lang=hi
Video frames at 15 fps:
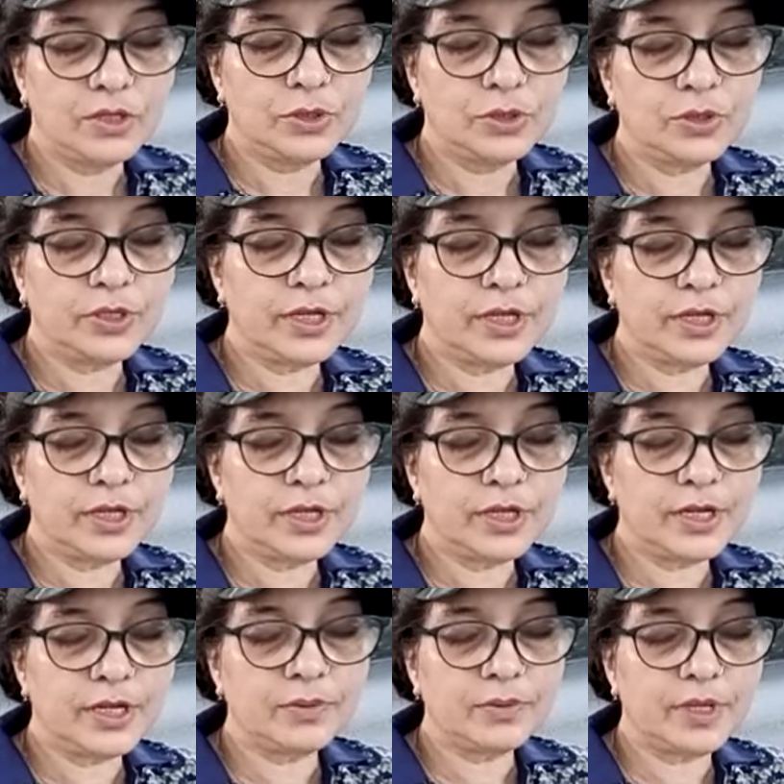जो तेरे से
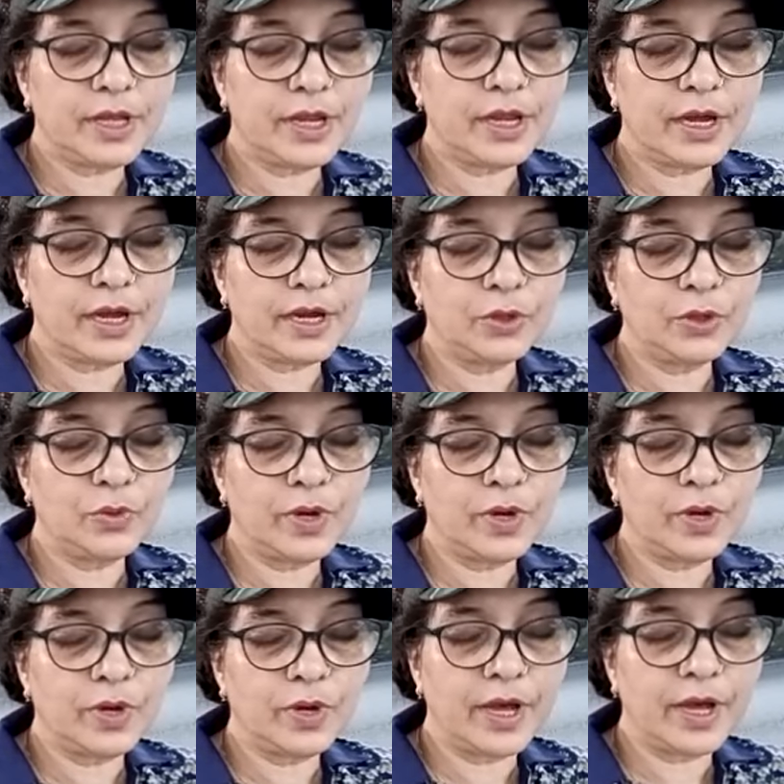तेरे आगे
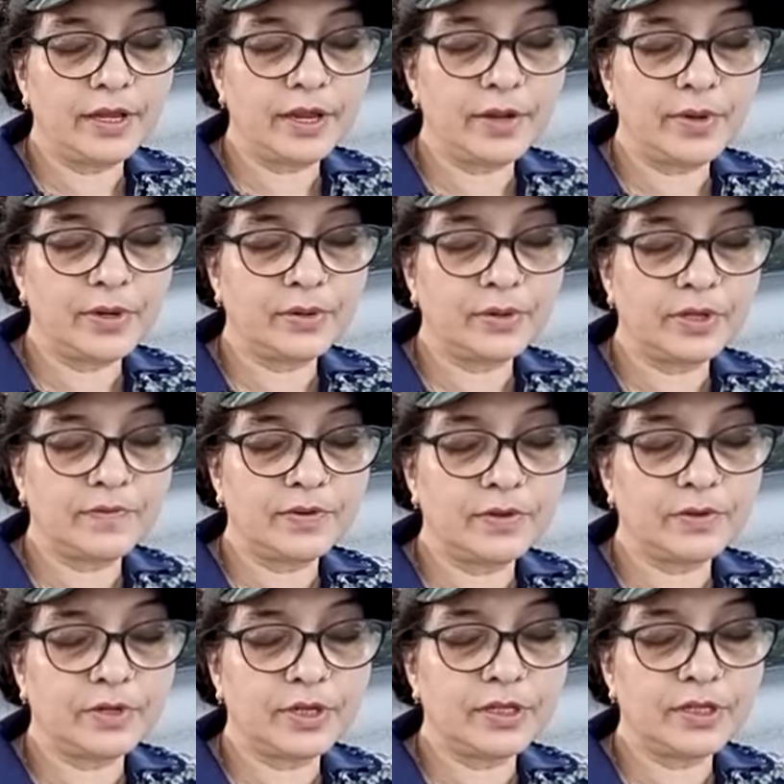दुहाई दे रहे हैं मेरे खुदाबंद
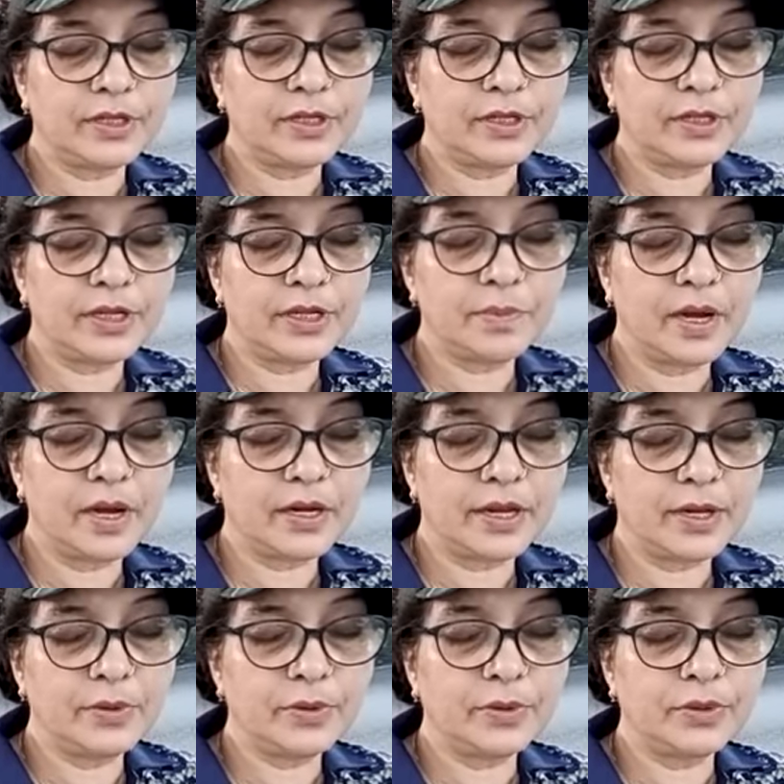खुदा तेरे से मांग रहे हैं
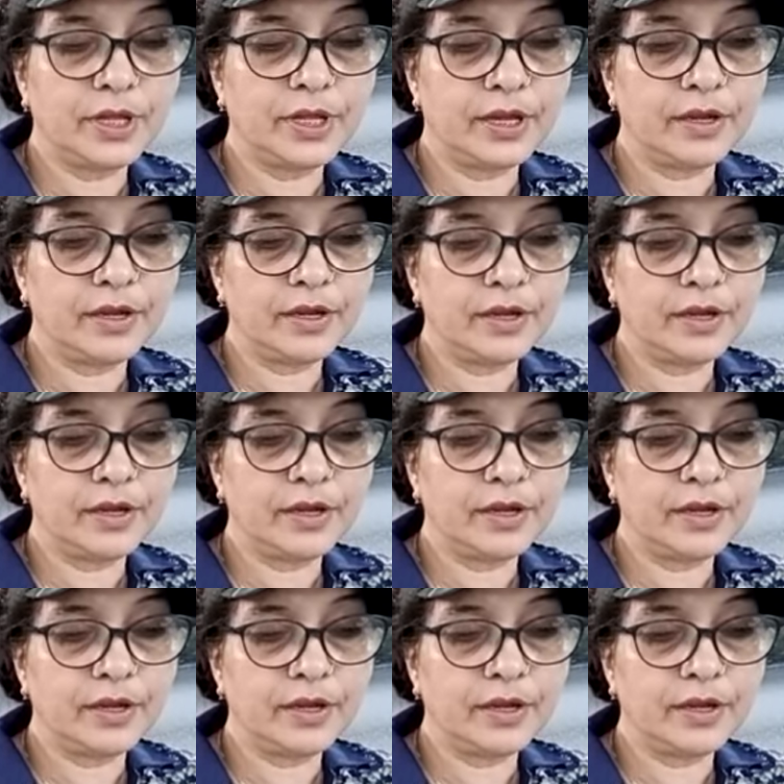उनको दे